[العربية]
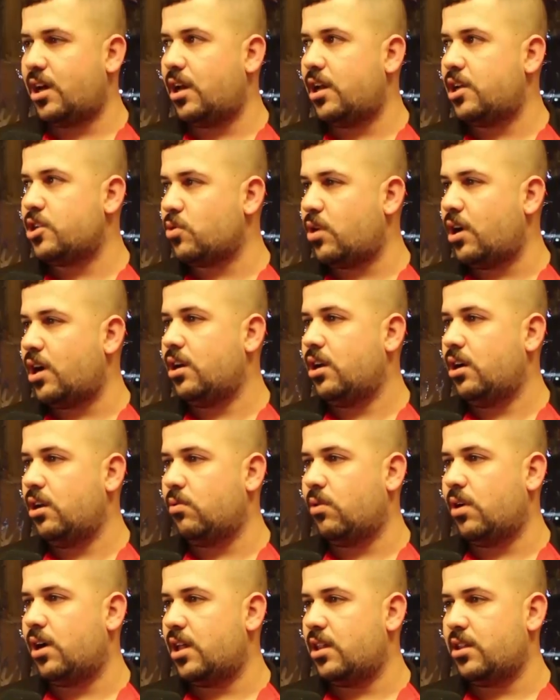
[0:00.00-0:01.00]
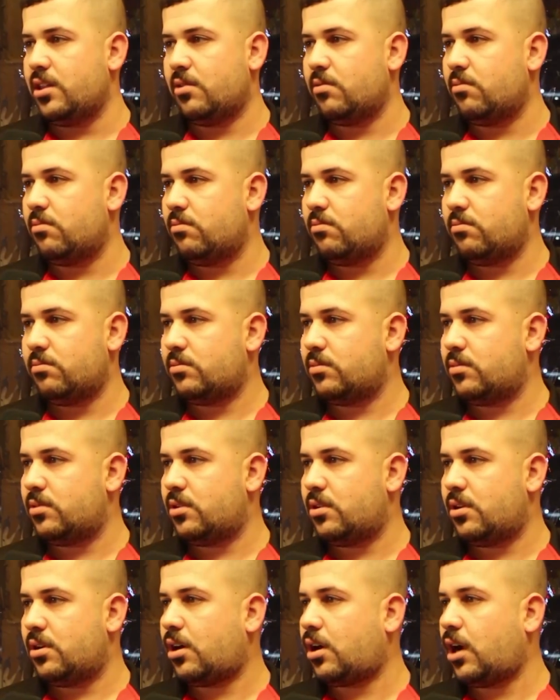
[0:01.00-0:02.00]
الله الاجواء الحلوه هذه. خاصه
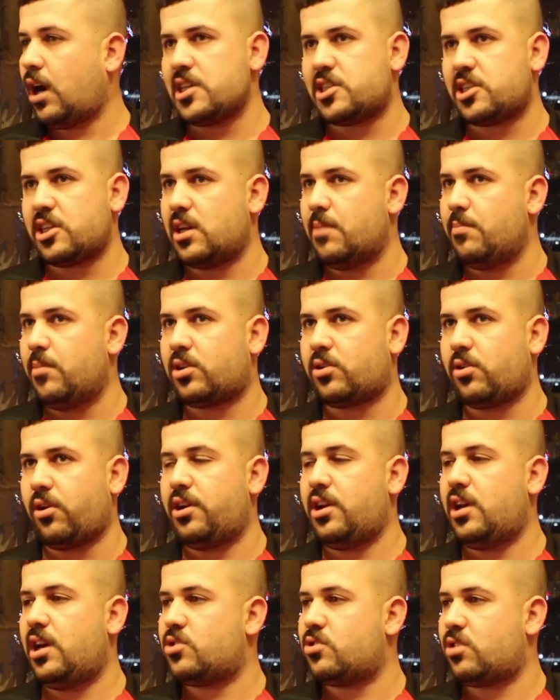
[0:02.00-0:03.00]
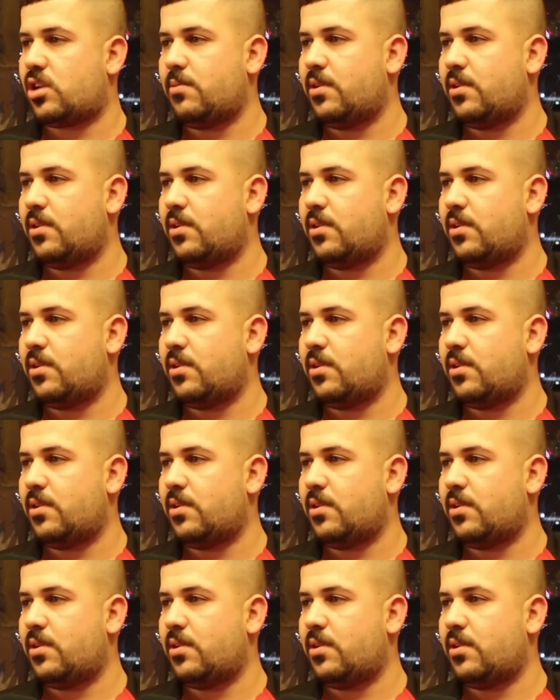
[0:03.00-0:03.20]
بالكورنيش. خاصه بالكورنيش